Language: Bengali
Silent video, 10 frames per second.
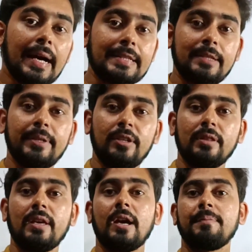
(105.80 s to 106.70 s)
আজকে
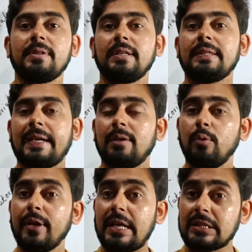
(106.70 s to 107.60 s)
ভিডিওতে আপনাদেরকে দেখাবো
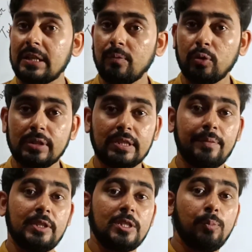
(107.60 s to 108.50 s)
ন্যাশনাল ভোটার
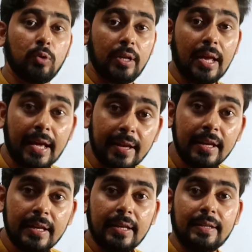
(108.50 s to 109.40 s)
সার্ভিসেস পোর্টাল হ্যাঁ
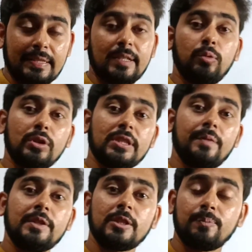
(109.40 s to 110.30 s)
ন্যাশনাল ভোটার
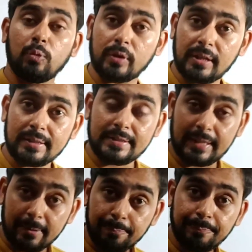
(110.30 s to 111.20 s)
সার্ভিসেস পোর্টালের
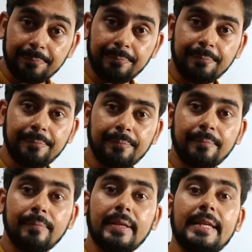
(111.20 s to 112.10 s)
যে
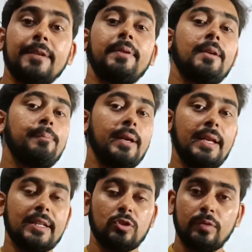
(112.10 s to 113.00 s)
ইভিএফ e বা
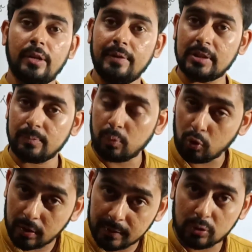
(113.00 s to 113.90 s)
ইলেকট্রল ভেরিফিকেশন
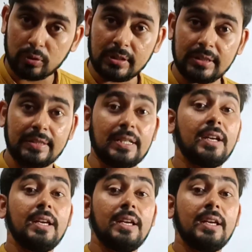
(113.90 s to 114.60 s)
প্রোগ্রামটা চলছে সেটা